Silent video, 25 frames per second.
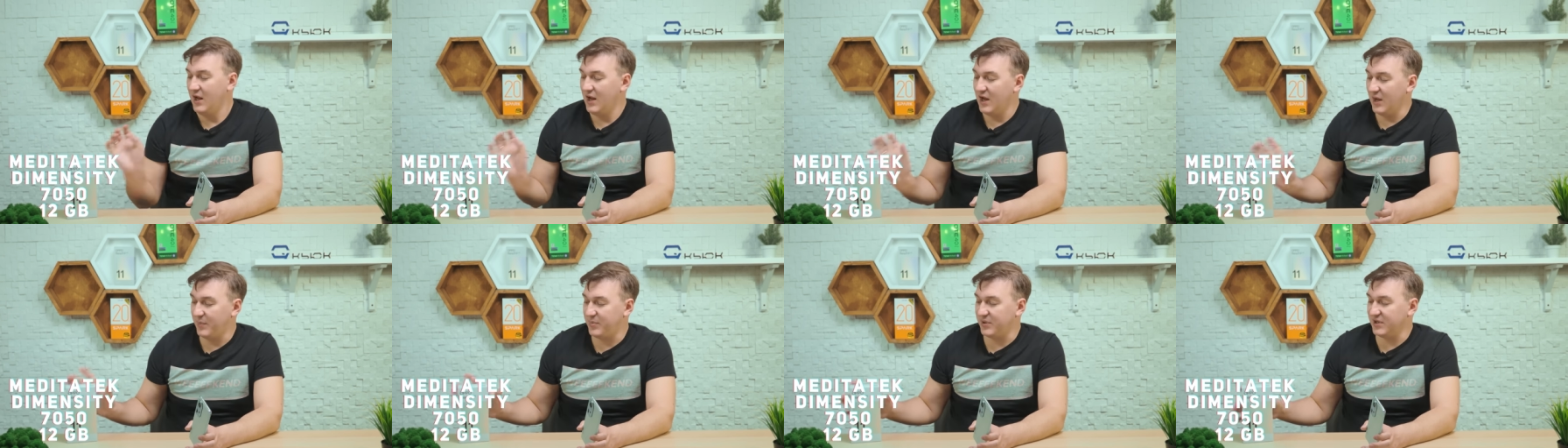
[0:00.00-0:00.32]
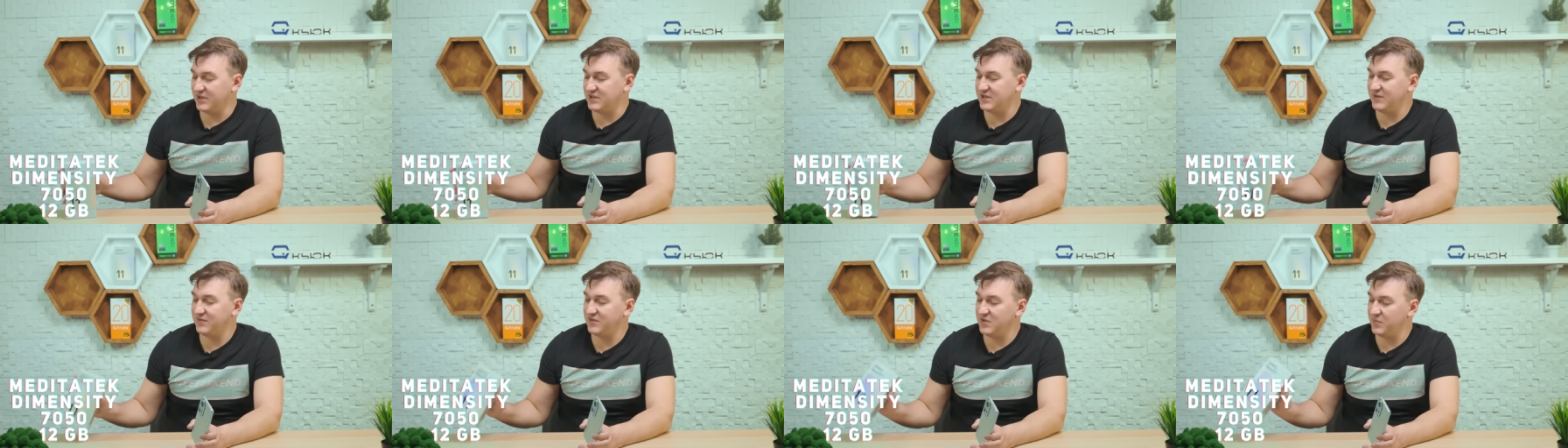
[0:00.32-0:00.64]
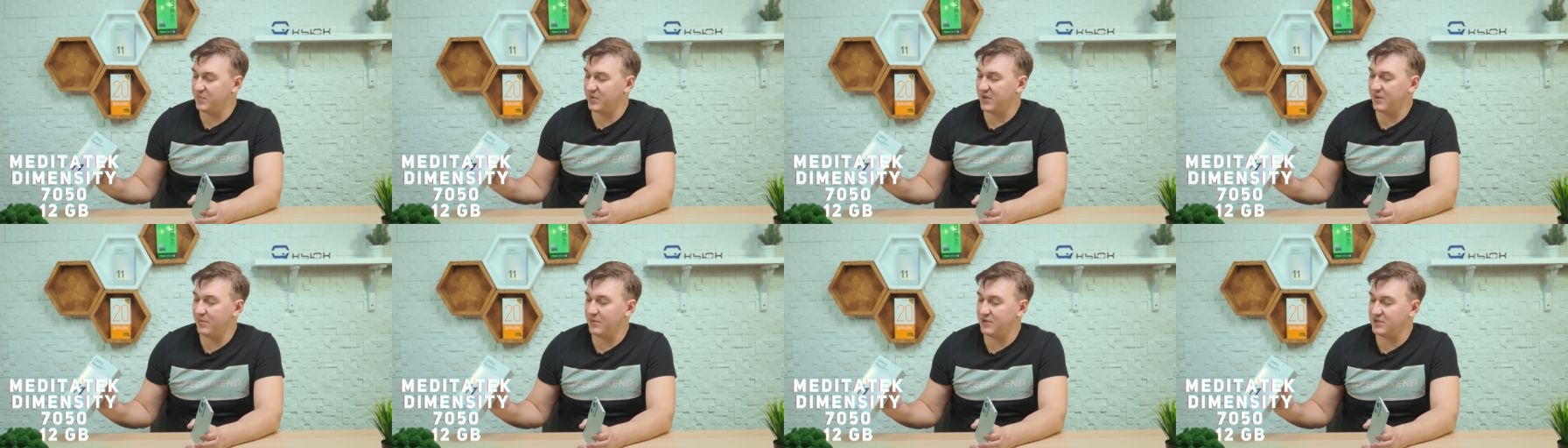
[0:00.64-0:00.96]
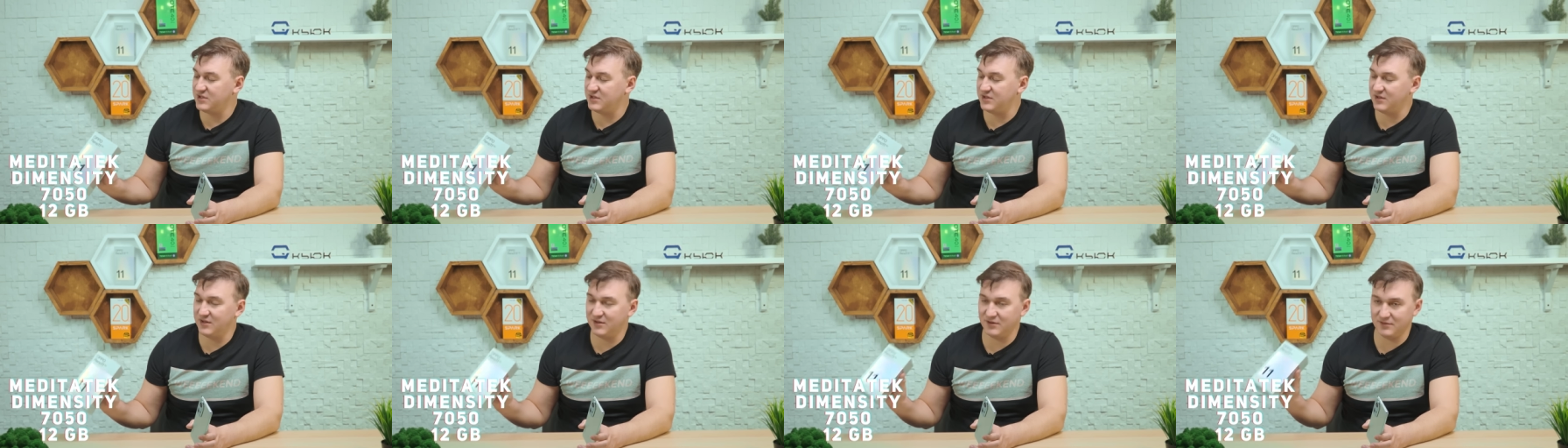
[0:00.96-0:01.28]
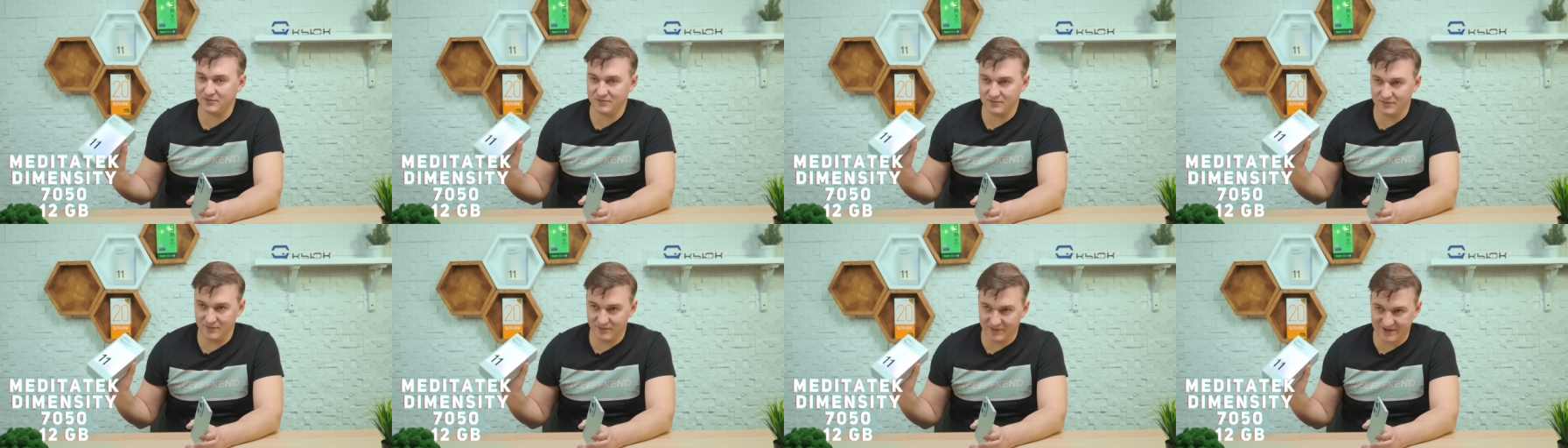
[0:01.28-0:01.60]
Оперативной памяти
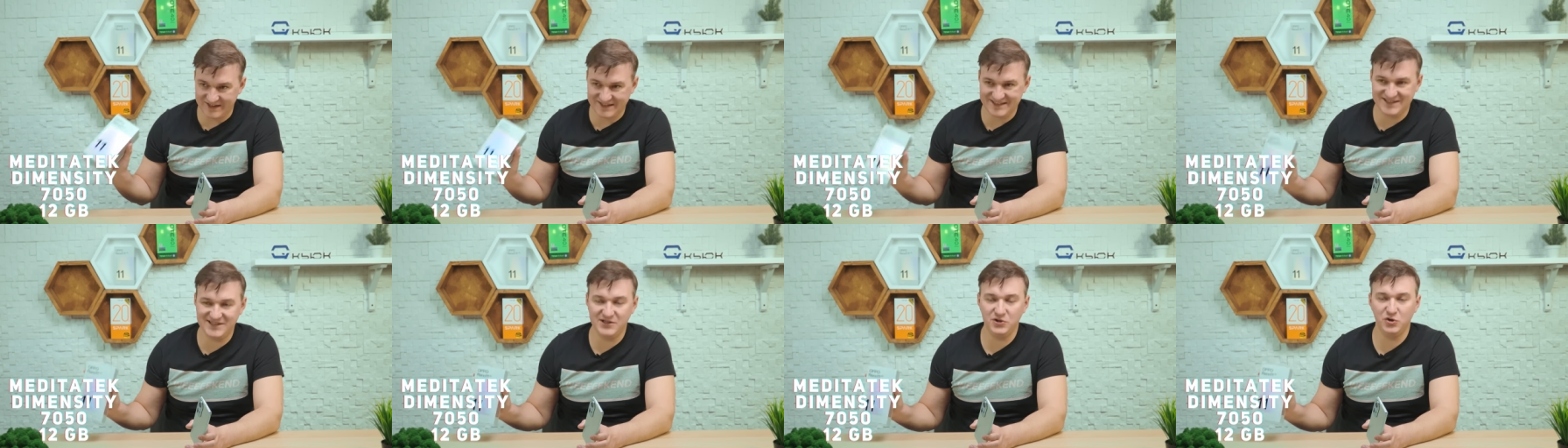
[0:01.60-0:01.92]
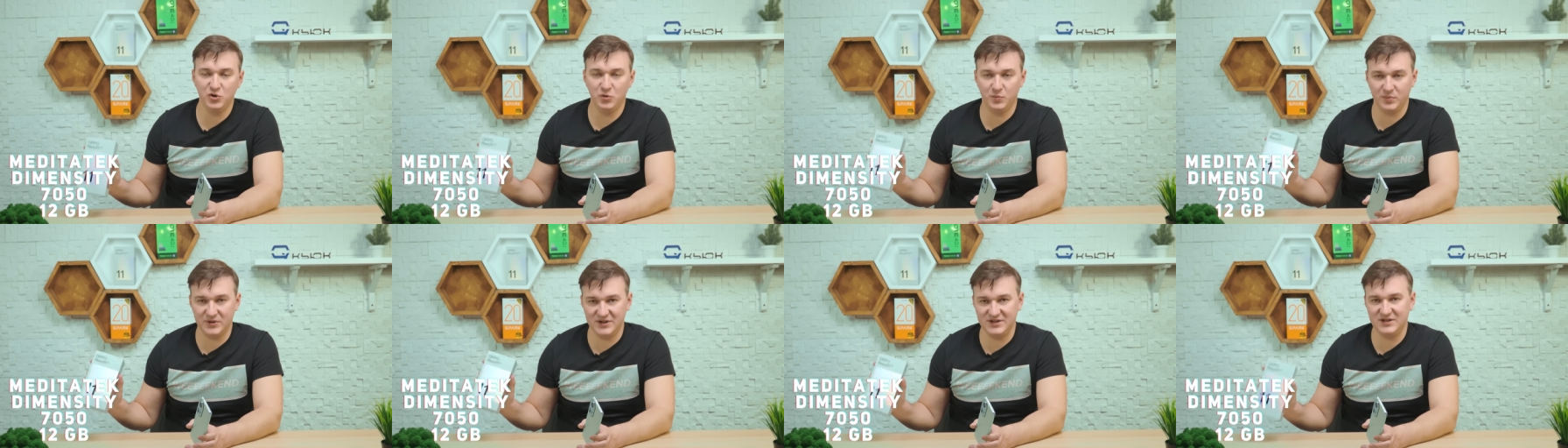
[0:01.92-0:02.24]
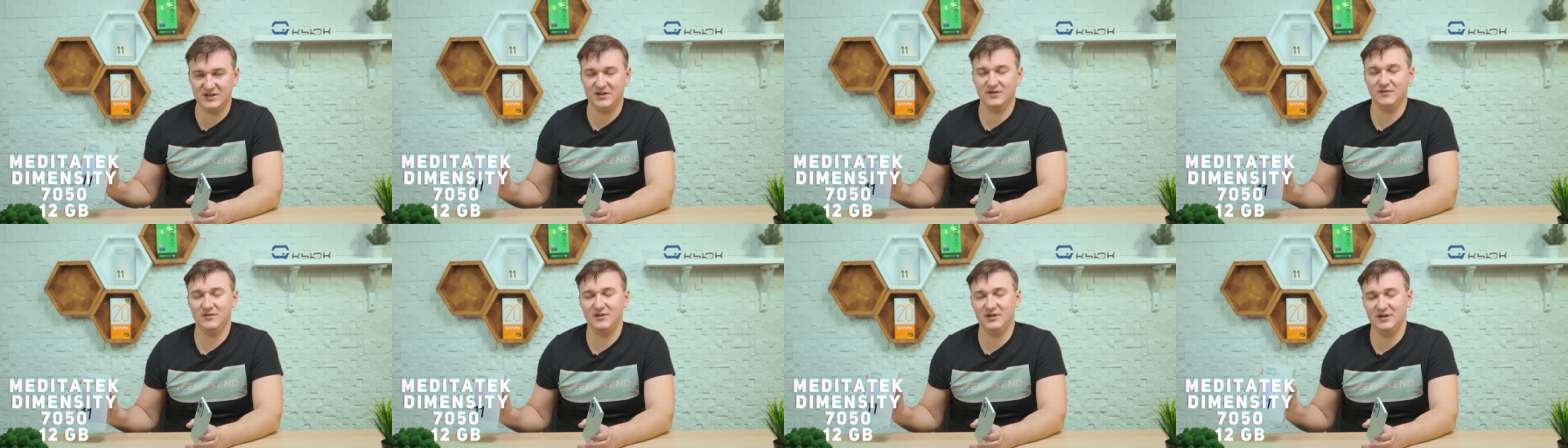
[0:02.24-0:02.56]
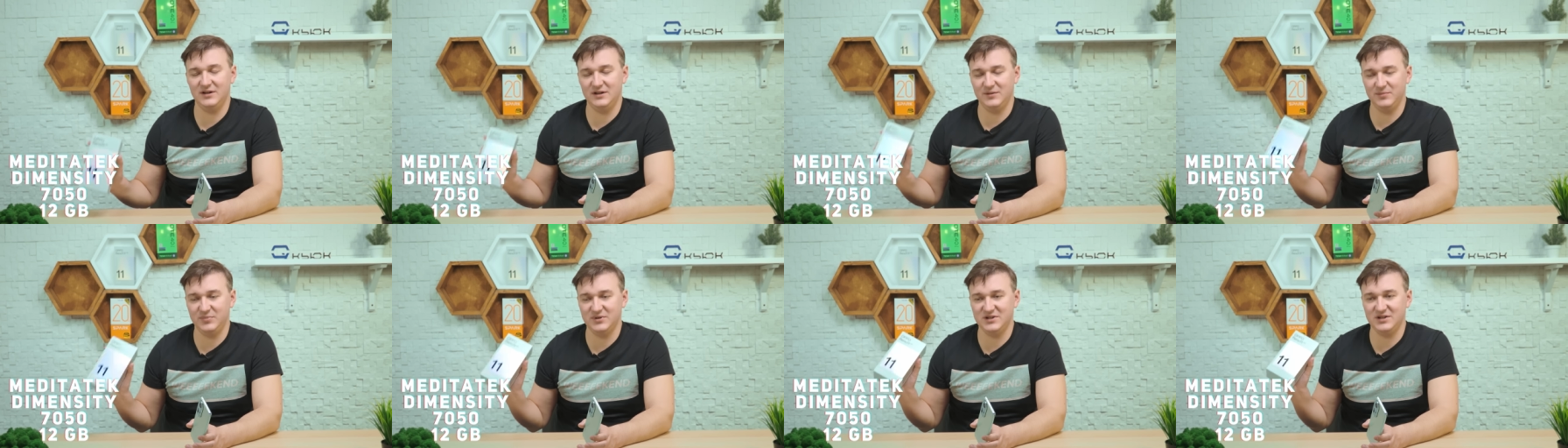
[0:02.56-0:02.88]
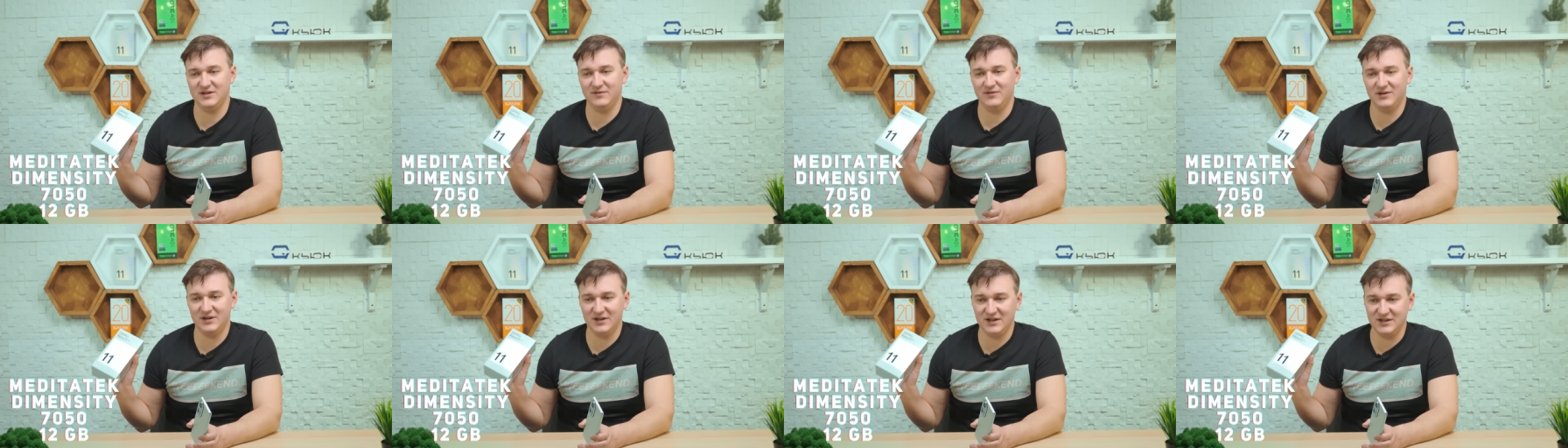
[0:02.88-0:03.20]
в Россию
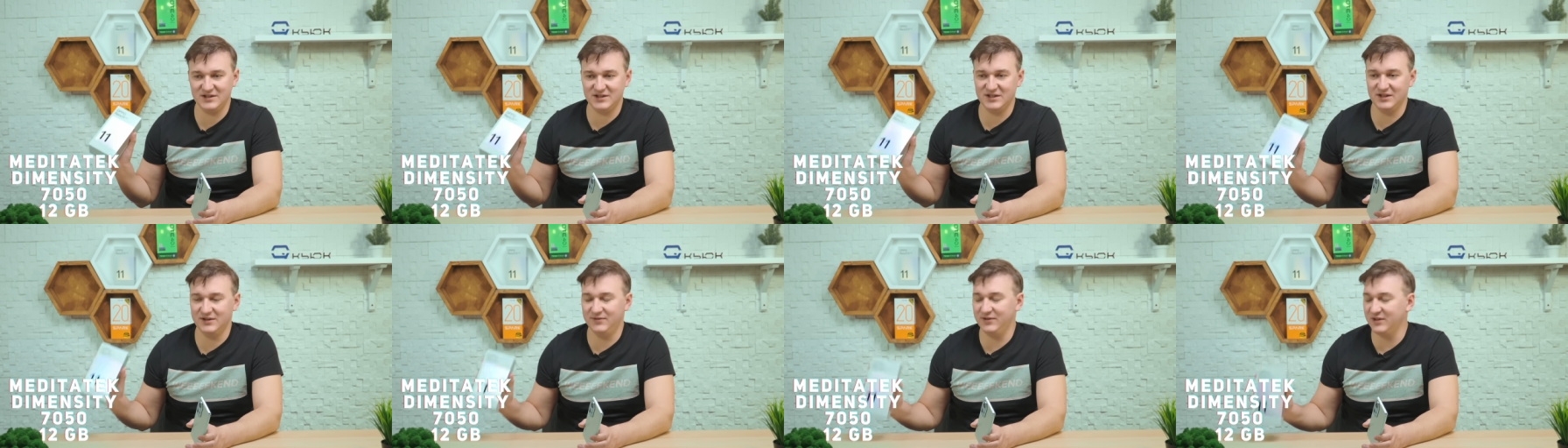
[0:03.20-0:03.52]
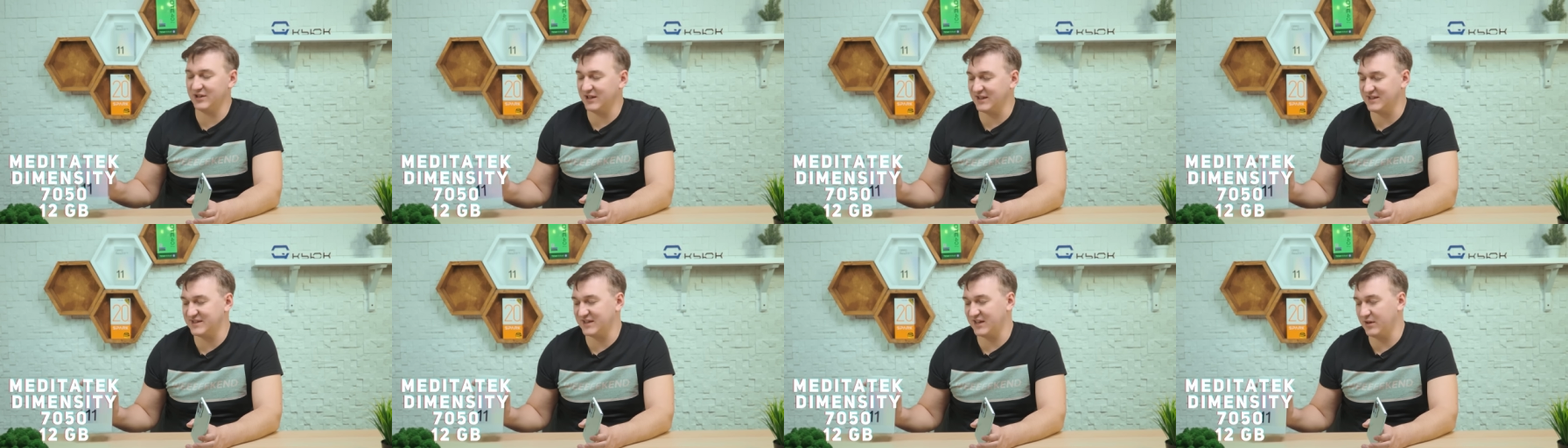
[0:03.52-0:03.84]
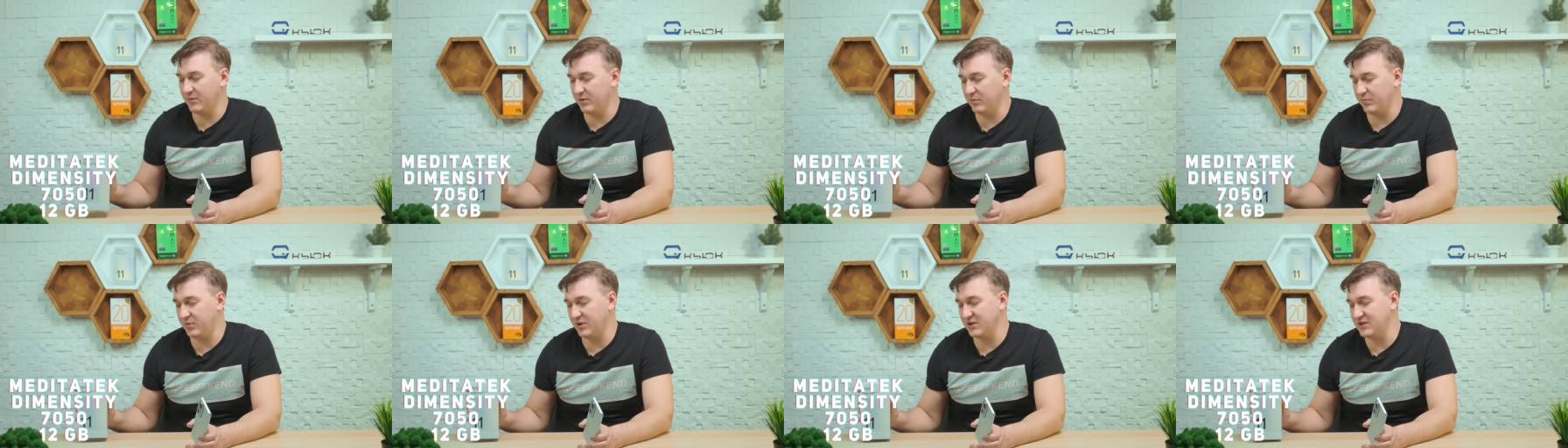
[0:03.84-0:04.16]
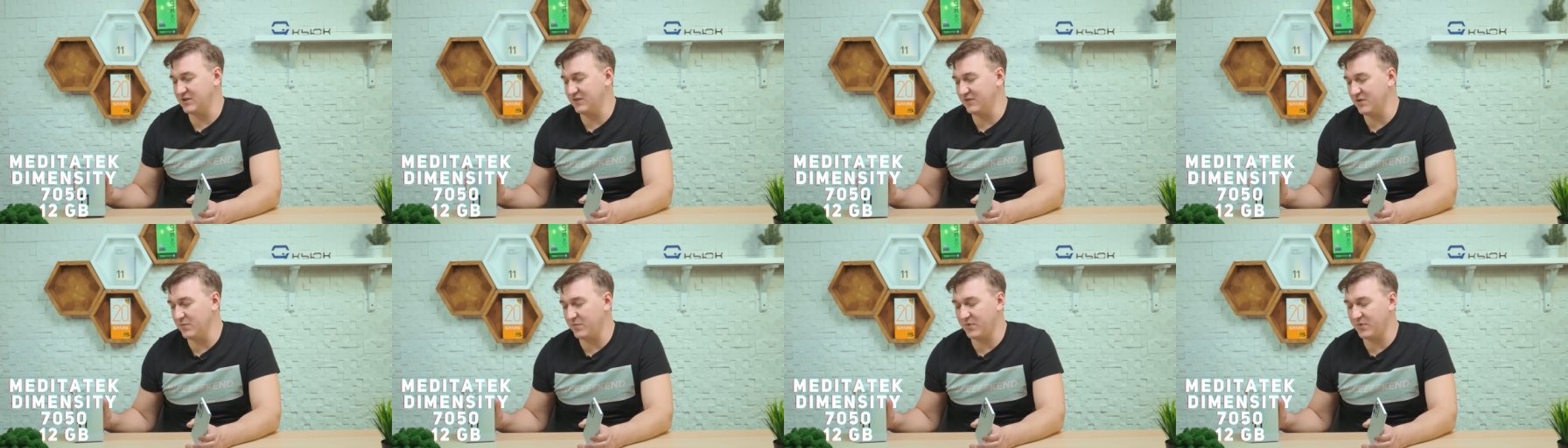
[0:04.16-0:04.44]
поставляется 12 гигабайт оперативной